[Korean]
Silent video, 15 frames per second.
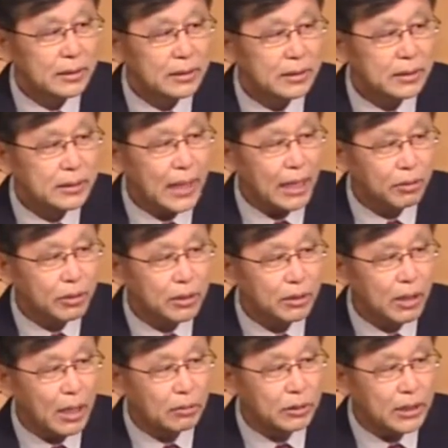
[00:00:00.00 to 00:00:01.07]
사귀는
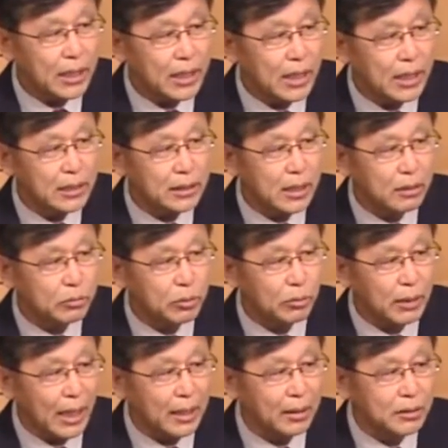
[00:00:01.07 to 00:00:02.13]
거하고 사랑하는 거하고 또
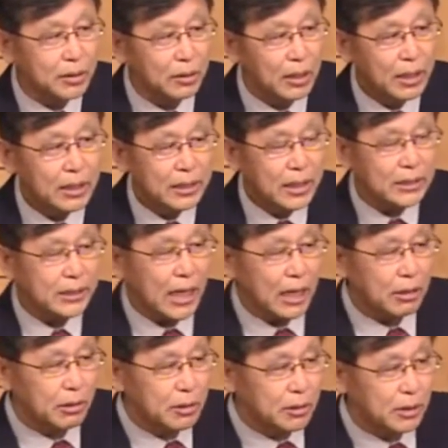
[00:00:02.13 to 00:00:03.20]
달라서 그냥
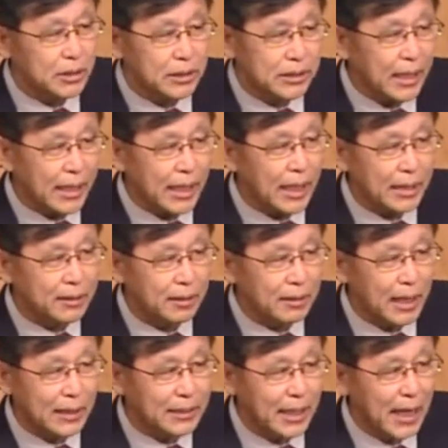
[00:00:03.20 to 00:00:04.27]
사귀는 거지 사랑하는 건
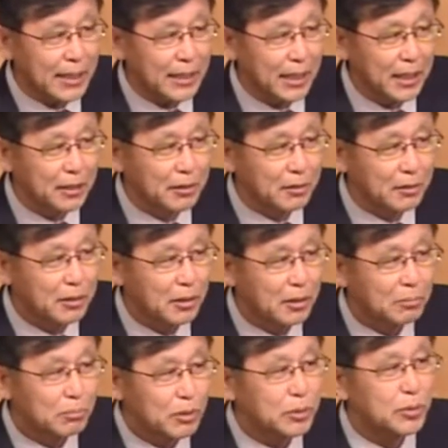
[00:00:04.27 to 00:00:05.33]
아직 아니에요.
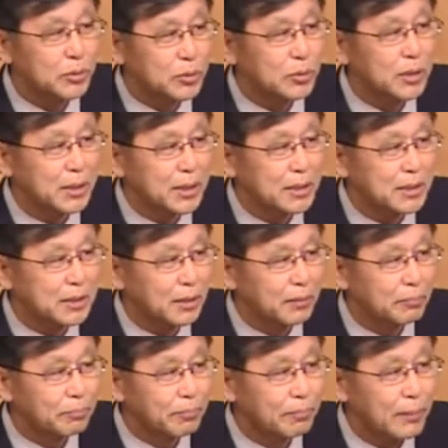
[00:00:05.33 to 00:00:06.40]
뭐 그럴 수도 있겠죠.
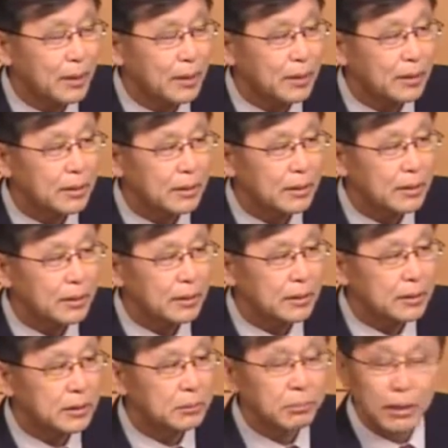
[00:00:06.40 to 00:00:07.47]

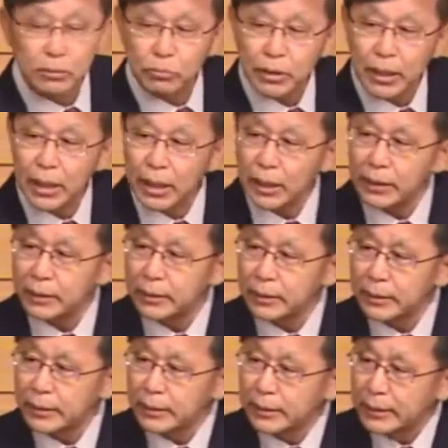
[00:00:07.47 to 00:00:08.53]
그렇지만 우리가
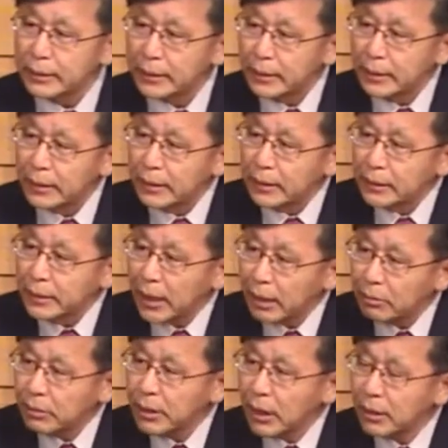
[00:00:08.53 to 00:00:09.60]

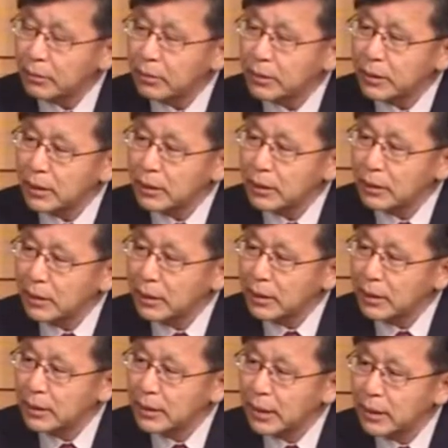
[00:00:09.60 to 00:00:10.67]
사귄다 그럴 때는
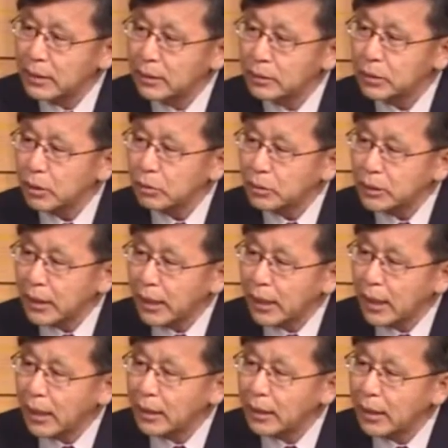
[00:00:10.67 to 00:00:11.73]
일단 서로
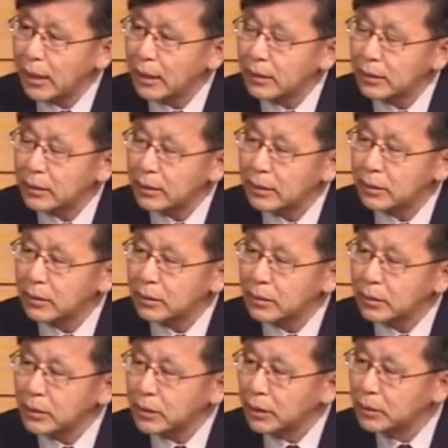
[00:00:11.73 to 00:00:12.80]
사랑한다 하는 그런
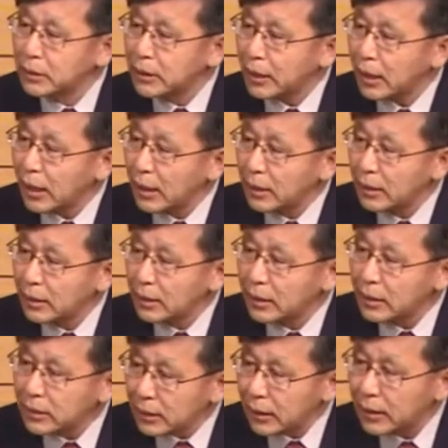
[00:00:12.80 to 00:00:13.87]
어떤 전제가
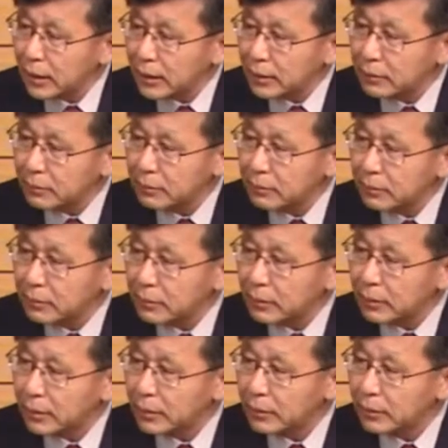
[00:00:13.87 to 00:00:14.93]
있잖아요.
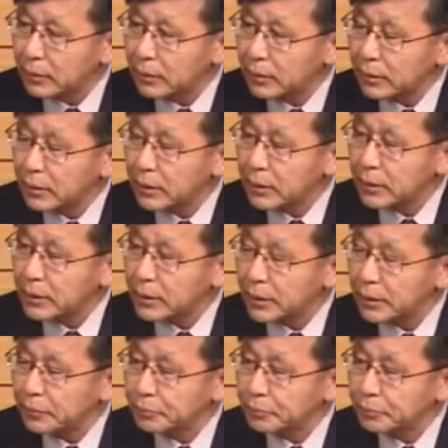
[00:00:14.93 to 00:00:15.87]
예, 있어요.